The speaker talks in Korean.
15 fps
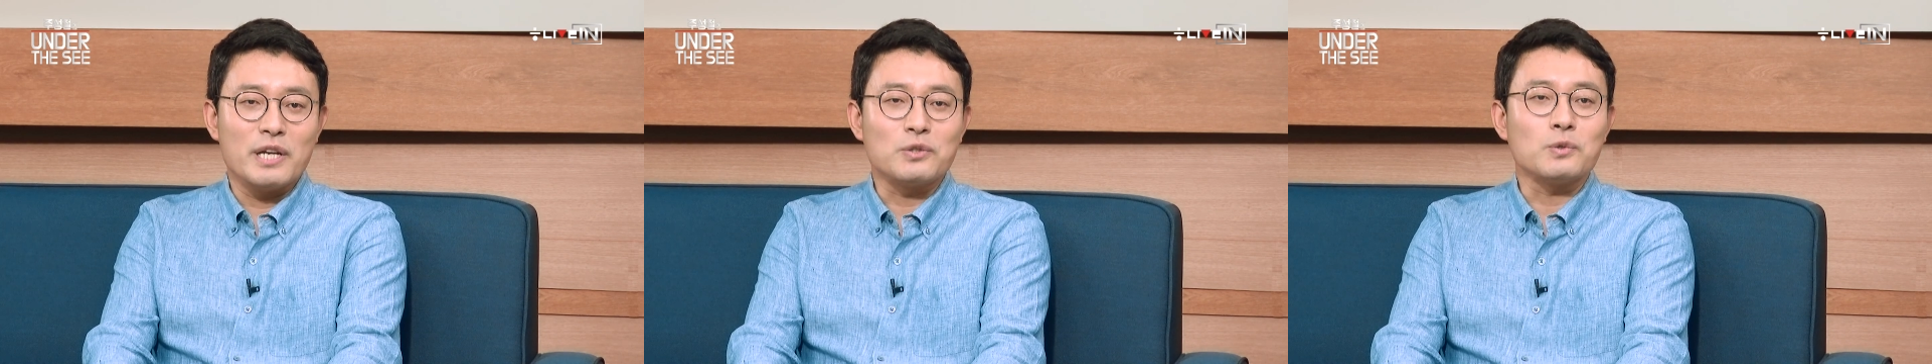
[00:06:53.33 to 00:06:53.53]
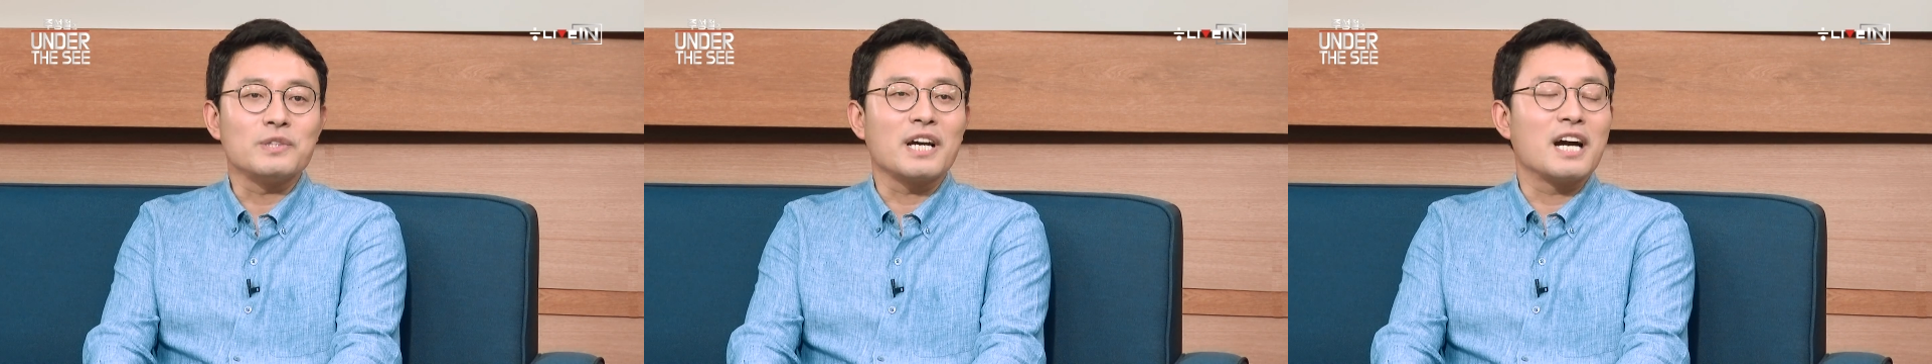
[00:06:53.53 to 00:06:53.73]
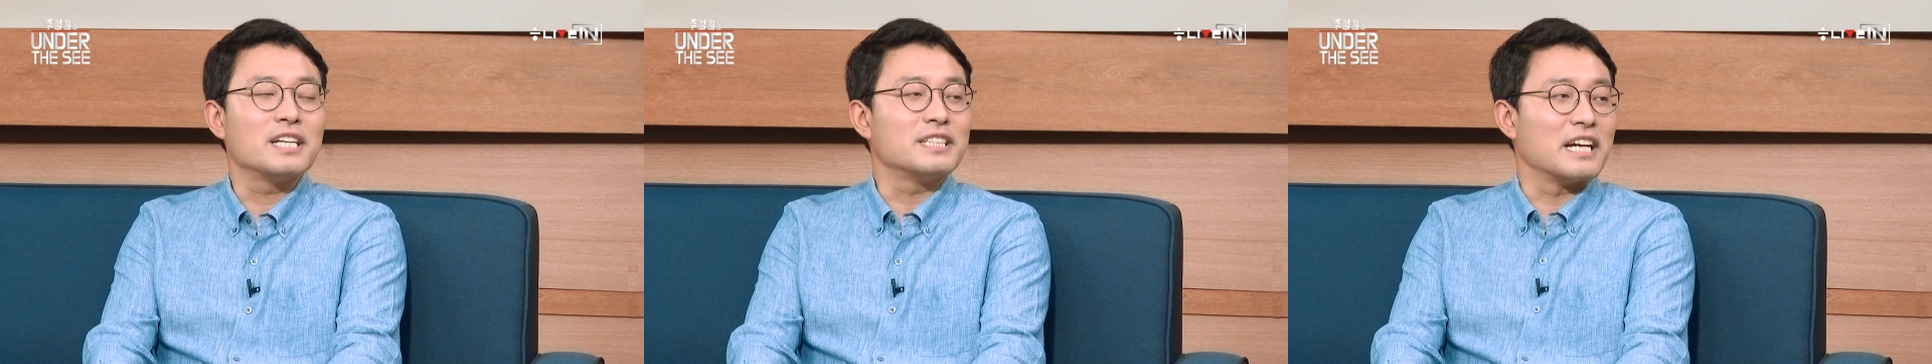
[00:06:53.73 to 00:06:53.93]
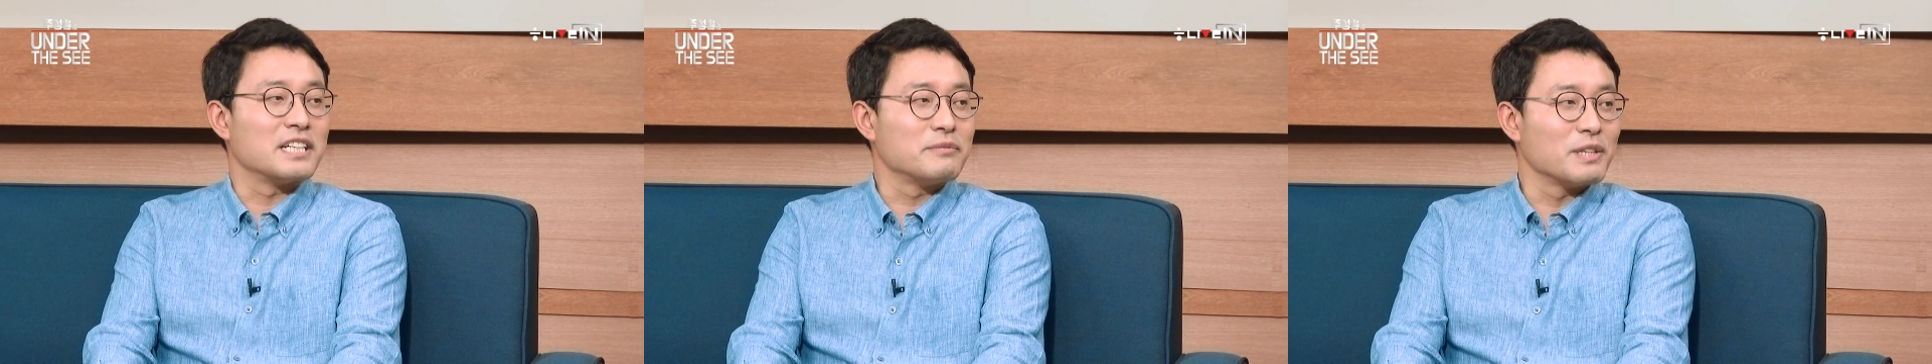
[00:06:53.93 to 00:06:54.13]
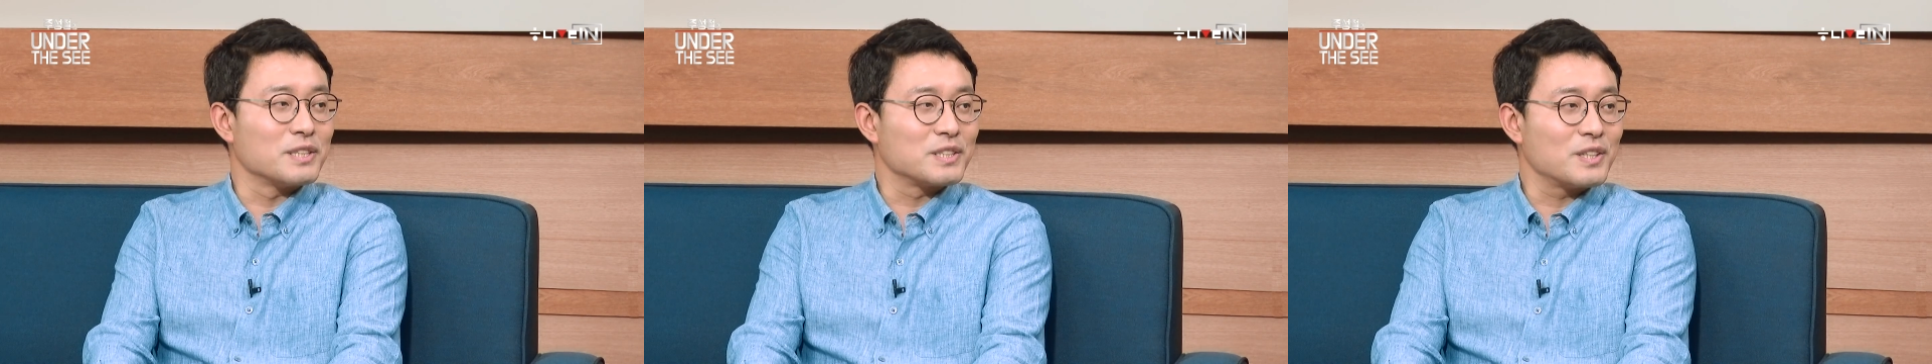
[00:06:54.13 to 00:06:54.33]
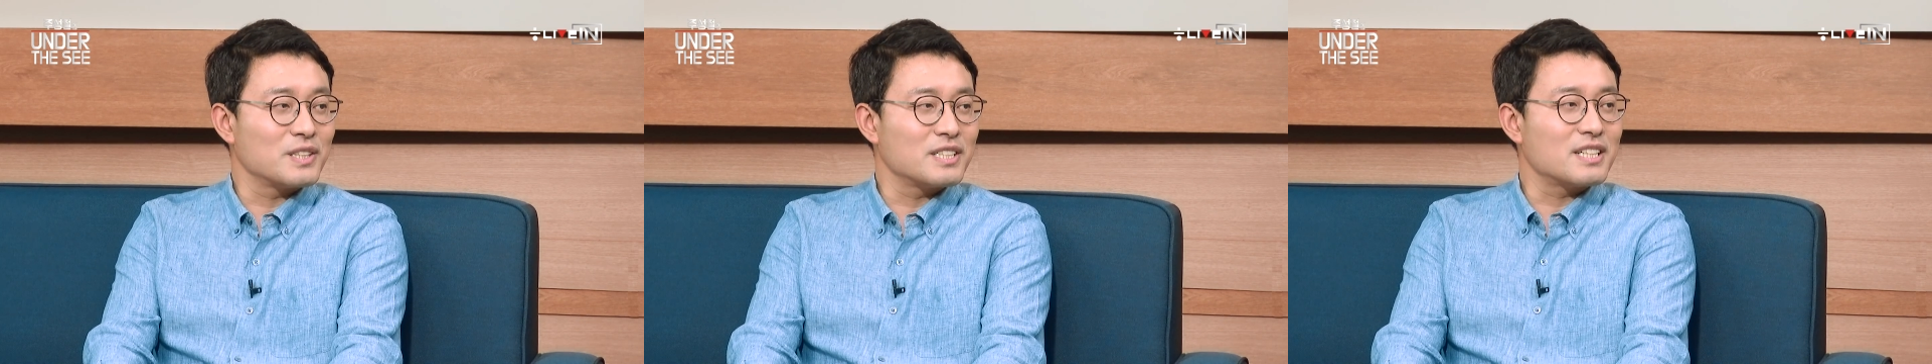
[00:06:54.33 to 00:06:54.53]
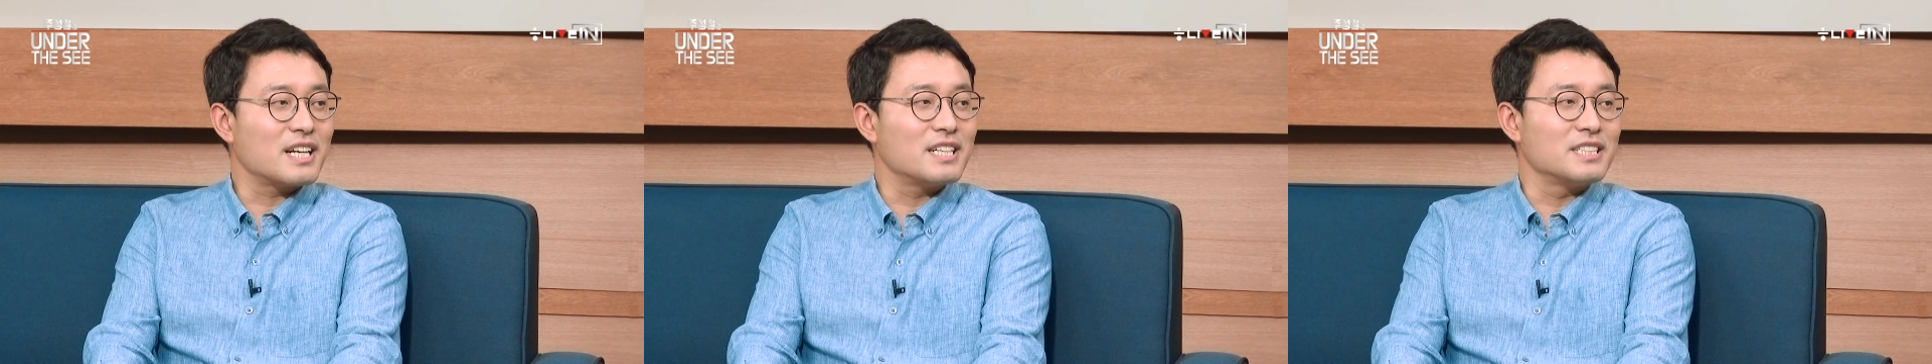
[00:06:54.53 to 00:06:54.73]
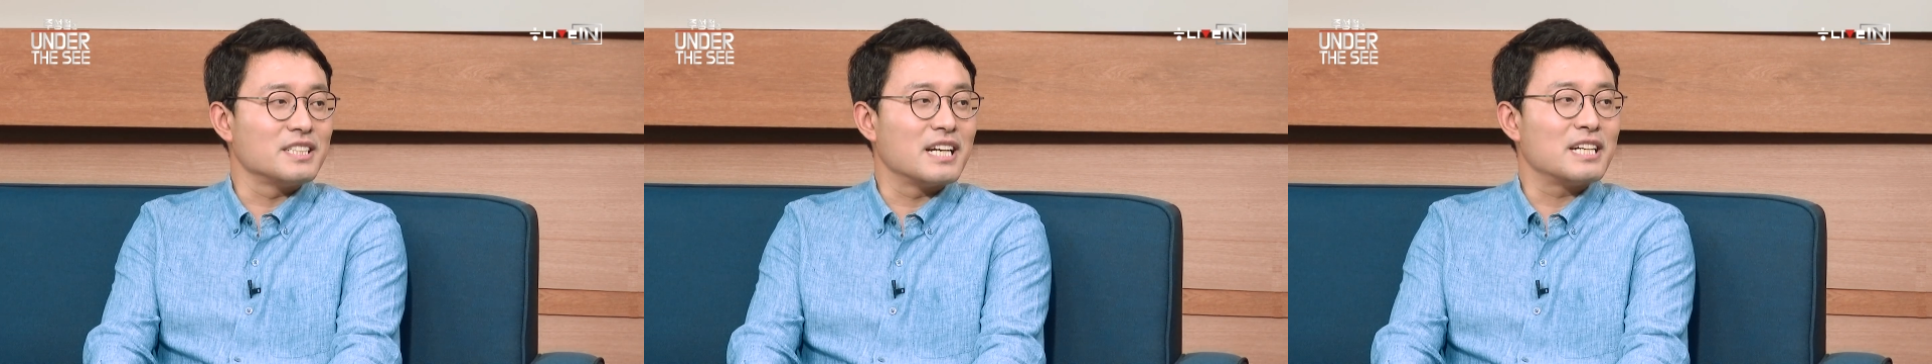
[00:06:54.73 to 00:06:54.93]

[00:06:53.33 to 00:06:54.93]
훼손당하지 않으면서 끝까지